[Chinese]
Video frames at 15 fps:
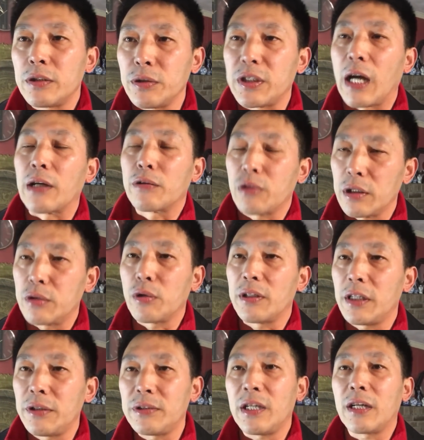就想说，昨
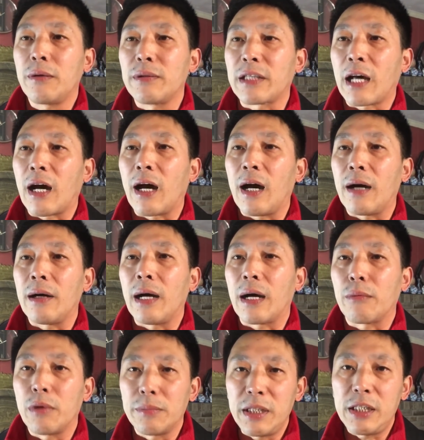天就想给我打
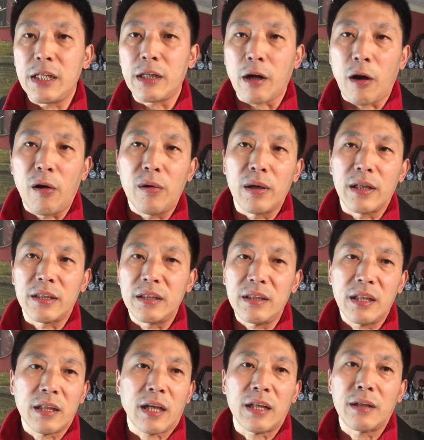啊，我没接着啊，今
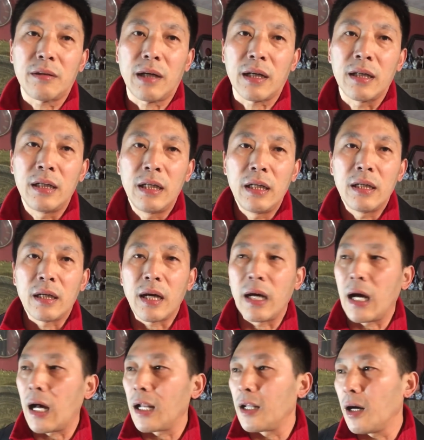天打电话。哎
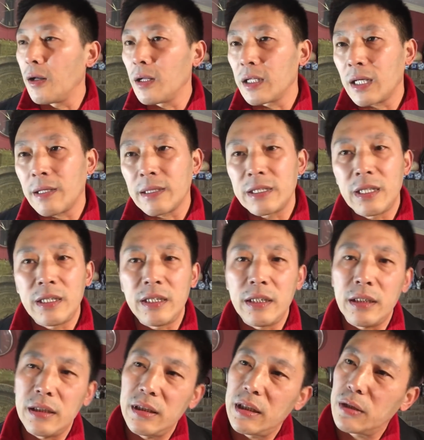呀，聊了一
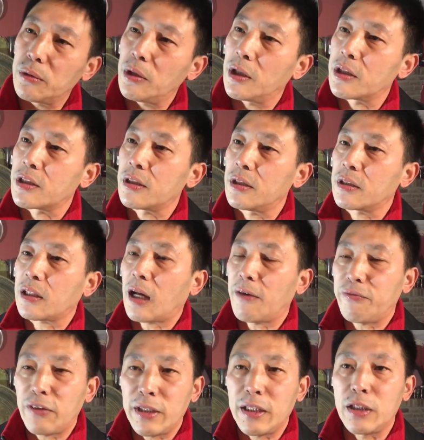一一个多小时，他
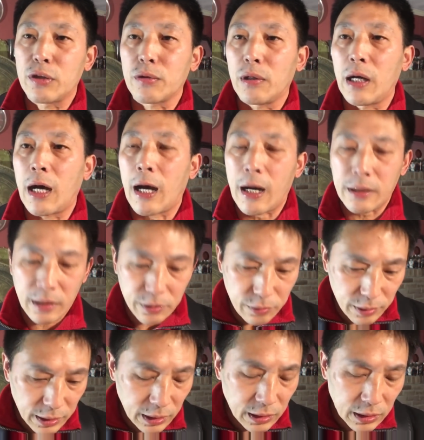非得说呀，他
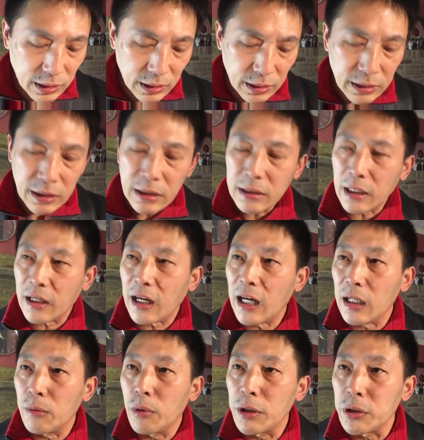说这个他
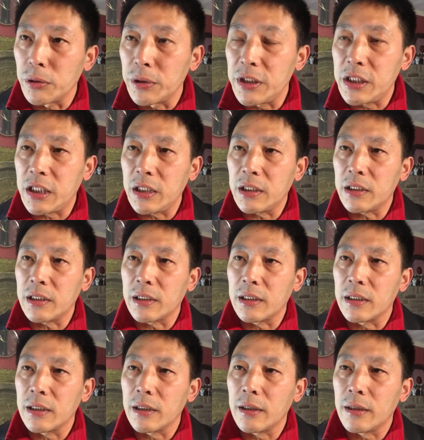看了我有一期的这
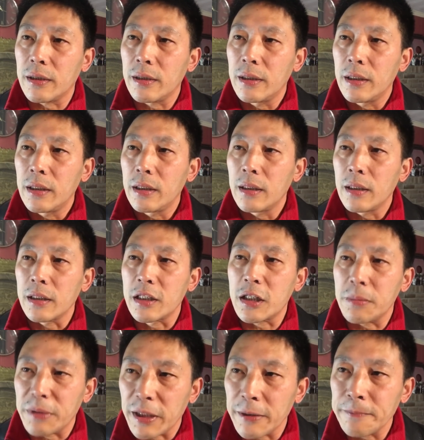个
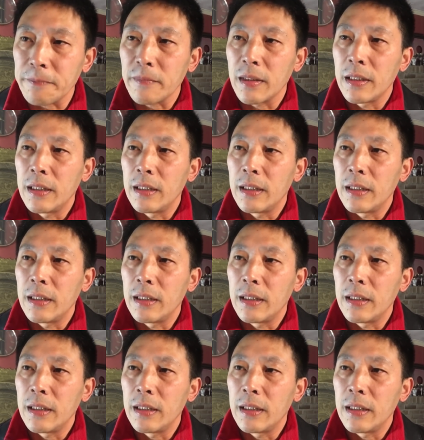视频，